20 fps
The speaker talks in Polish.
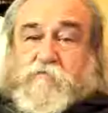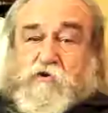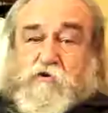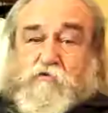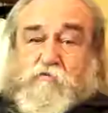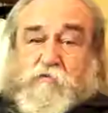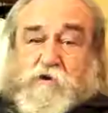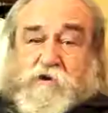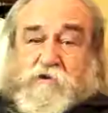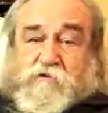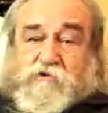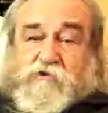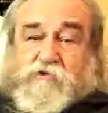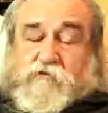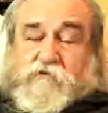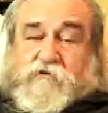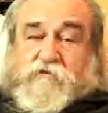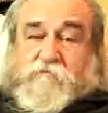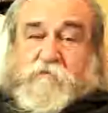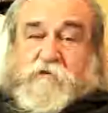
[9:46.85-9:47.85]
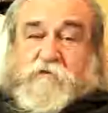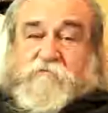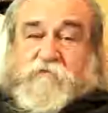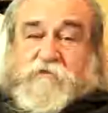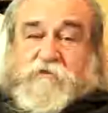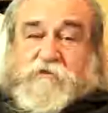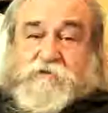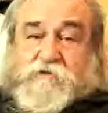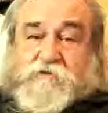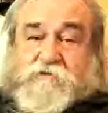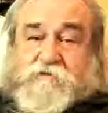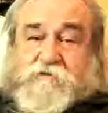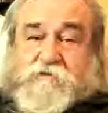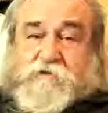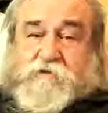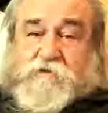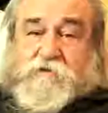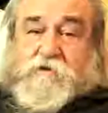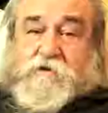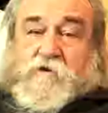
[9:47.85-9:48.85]
był pan
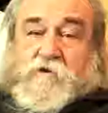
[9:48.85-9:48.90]
Stolzman-Kwaśniewski,